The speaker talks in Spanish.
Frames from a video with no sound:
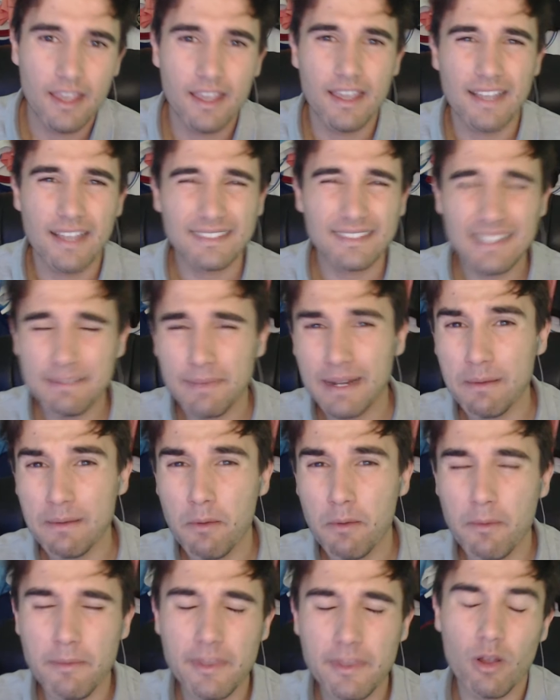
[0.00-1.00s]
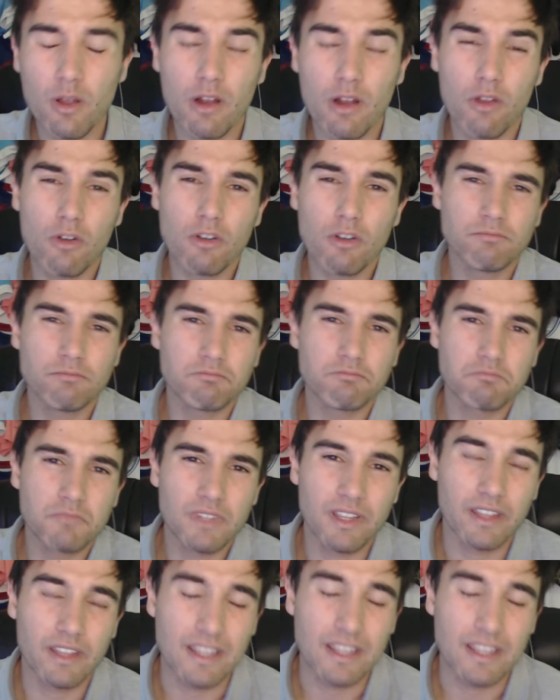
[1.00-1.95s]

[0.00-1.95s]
Esta semana hemos vivido algo que